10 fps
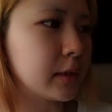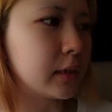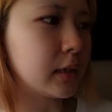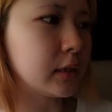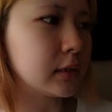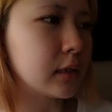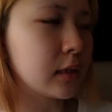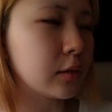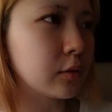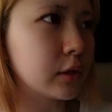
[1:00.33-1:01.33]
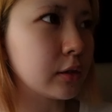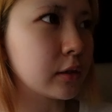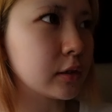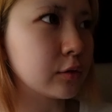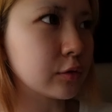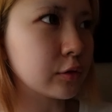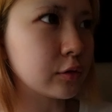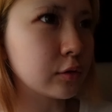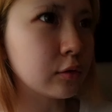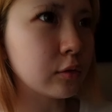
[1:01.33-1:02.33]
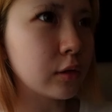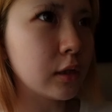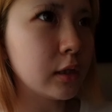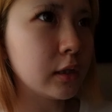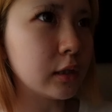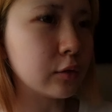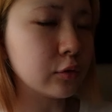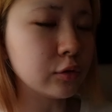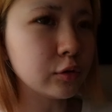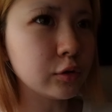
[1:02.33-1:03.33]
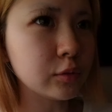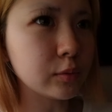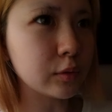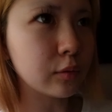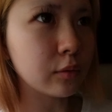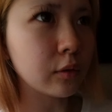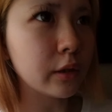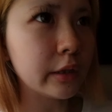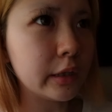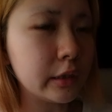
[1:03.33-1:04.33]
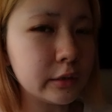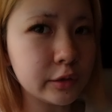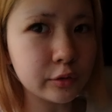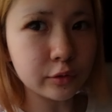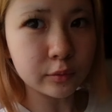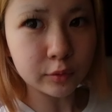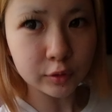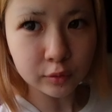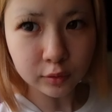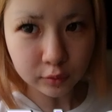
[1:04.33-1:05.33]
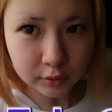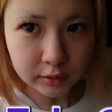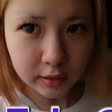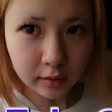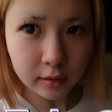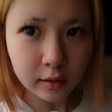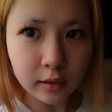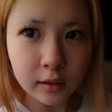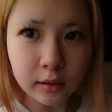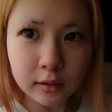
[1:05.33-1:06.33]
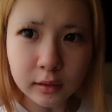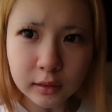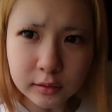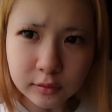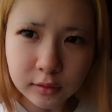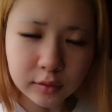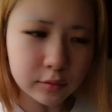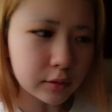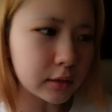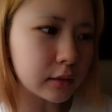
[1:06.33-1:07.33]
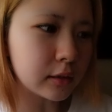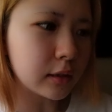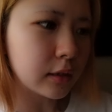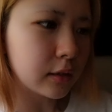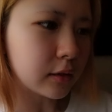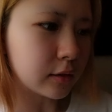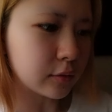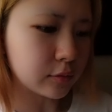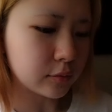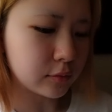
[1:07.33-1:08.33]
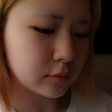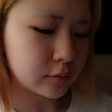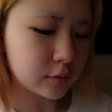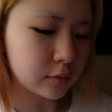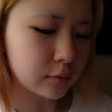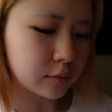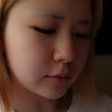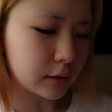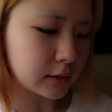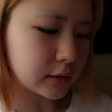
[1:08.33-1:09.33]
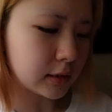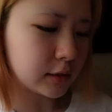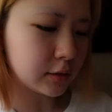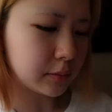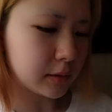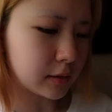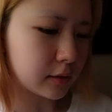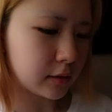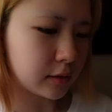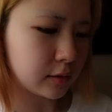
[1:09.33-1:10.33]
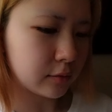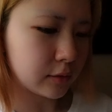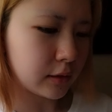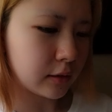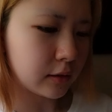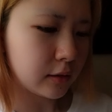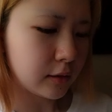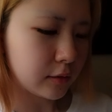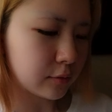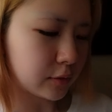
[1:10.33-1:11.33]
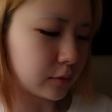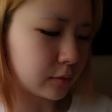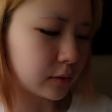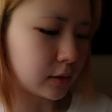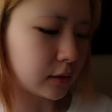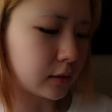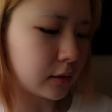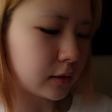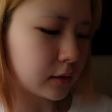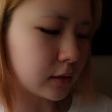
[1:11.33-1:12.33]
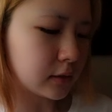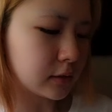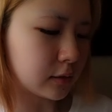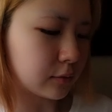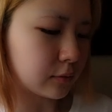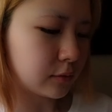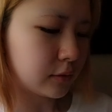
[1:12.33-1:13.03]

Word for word: で何してたのっていう話をすると、えっと、YouTube の編集をちょっとしてでその後にあの今日ね最終日だからっていうのでこういろんなね感謝の